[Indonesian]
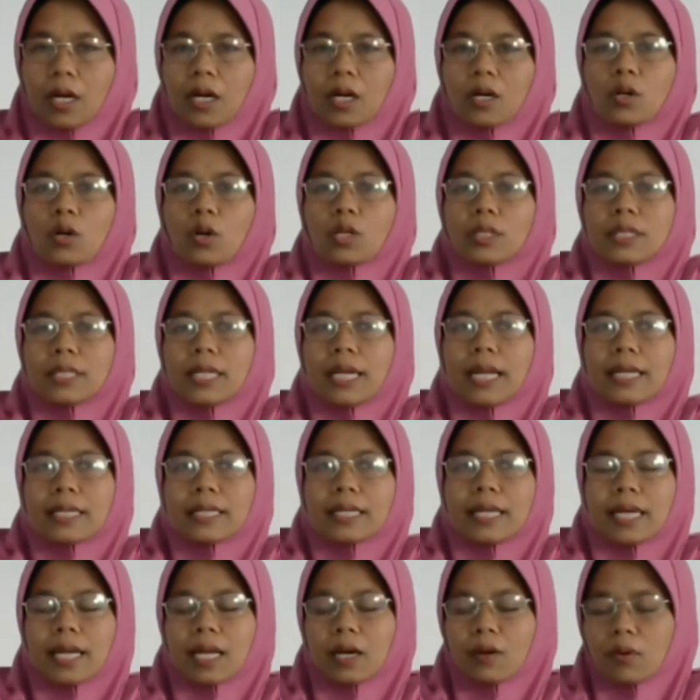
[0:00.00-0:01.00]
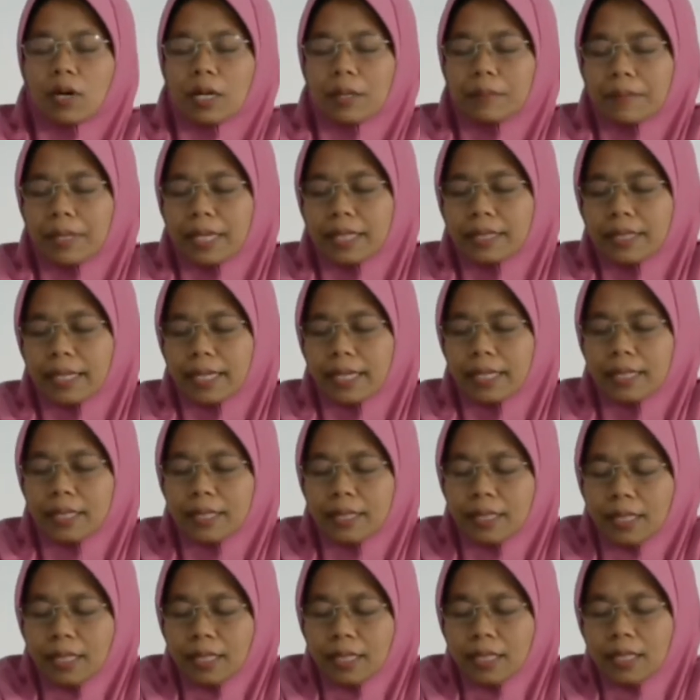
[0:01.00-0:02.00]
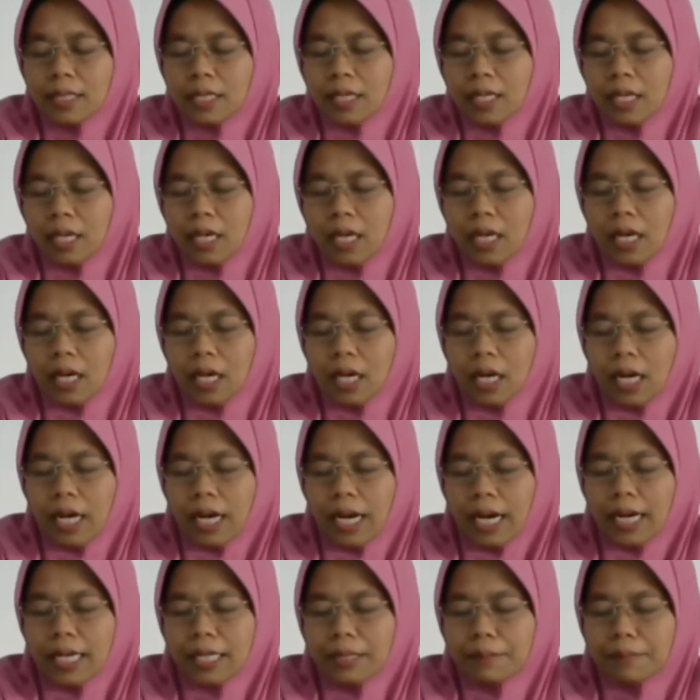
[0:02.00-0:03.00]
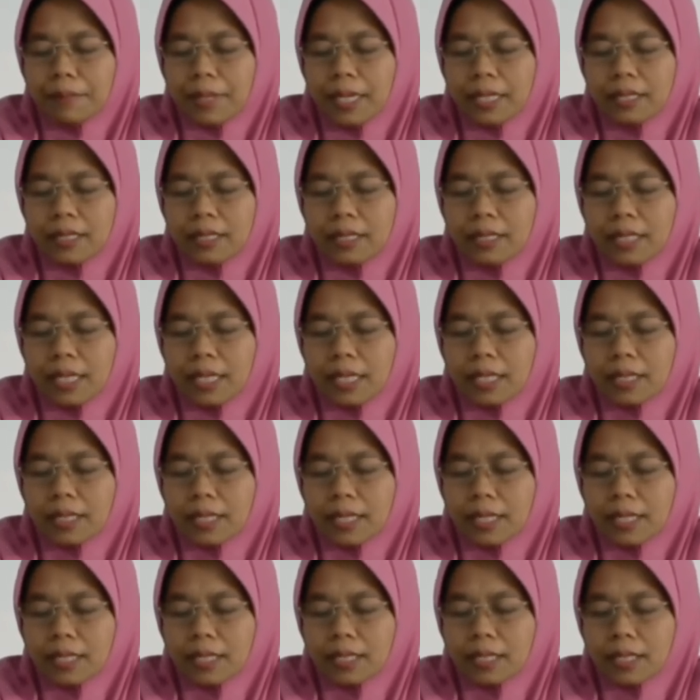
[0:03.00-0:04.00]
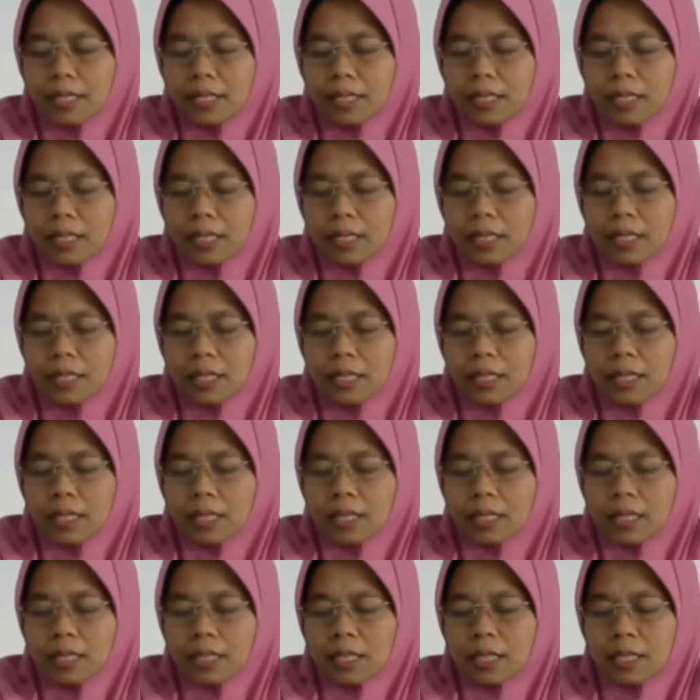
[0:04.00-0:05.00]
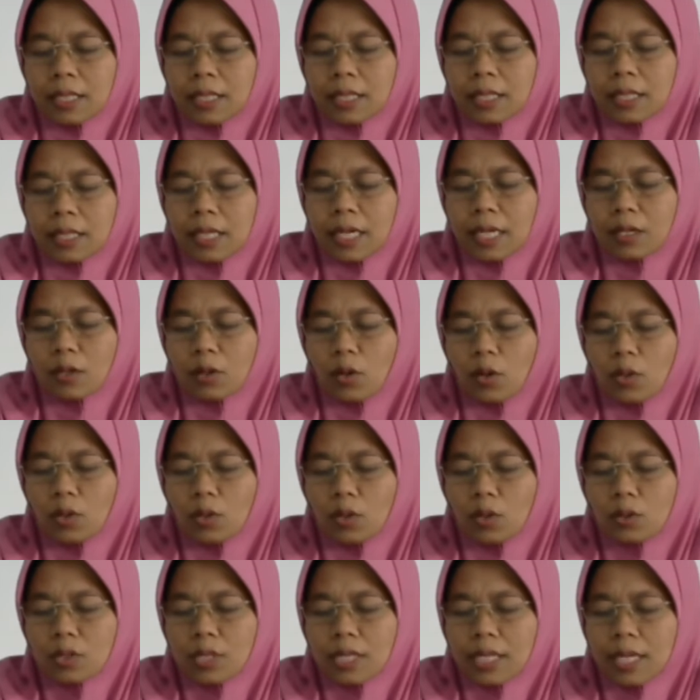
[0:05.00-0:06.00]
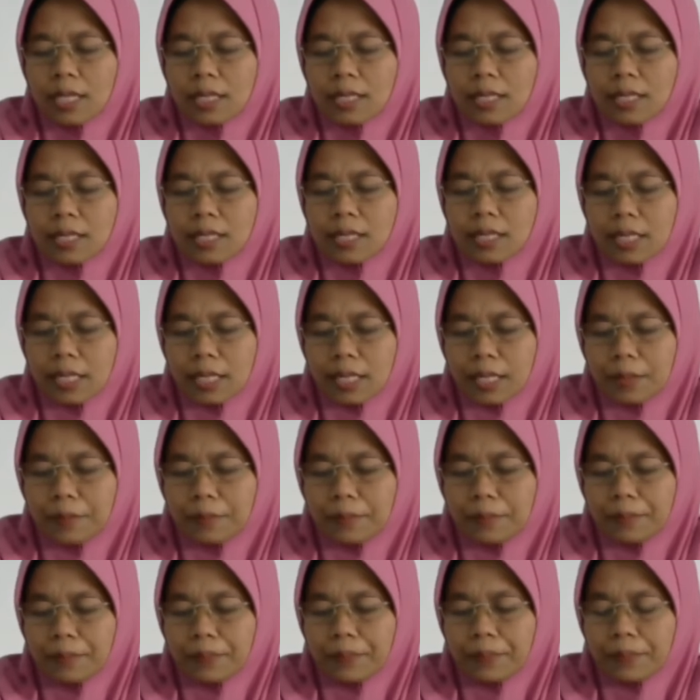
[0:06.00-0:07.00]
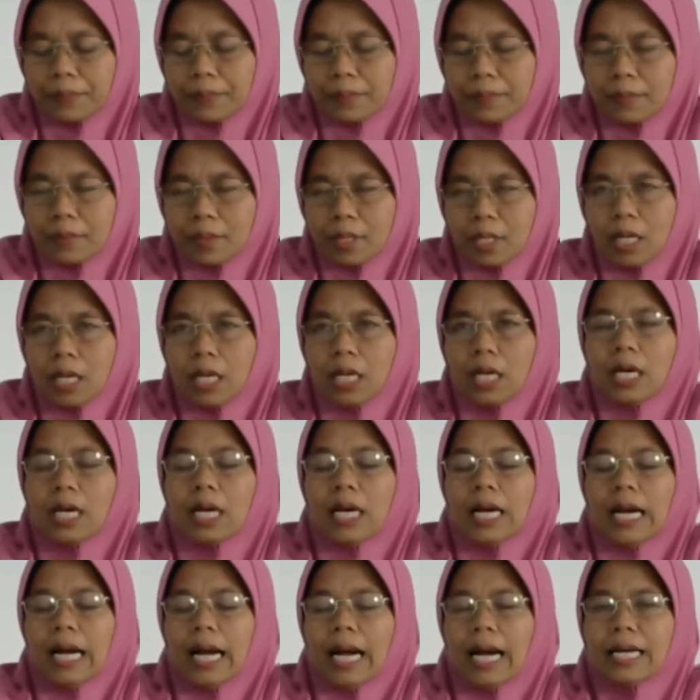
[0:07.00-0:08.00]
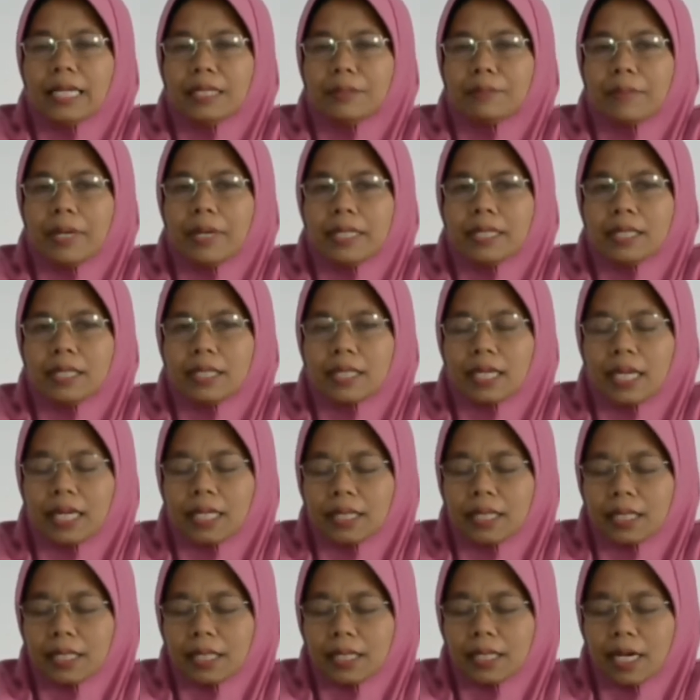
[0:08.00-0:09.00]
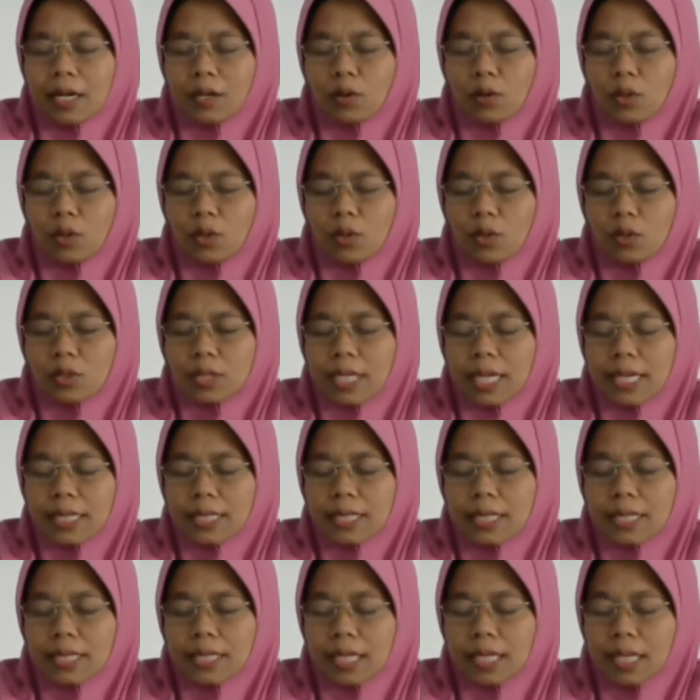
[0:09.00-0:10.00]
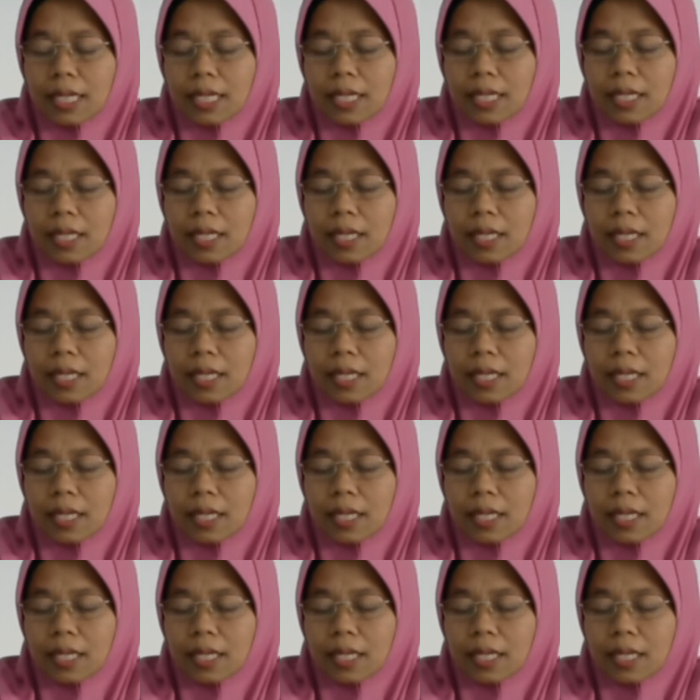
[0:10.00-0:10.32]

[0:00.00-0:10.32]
kotlan kelawan mateni an bayinatin kang ana saksine an bayinatin kang ana saksine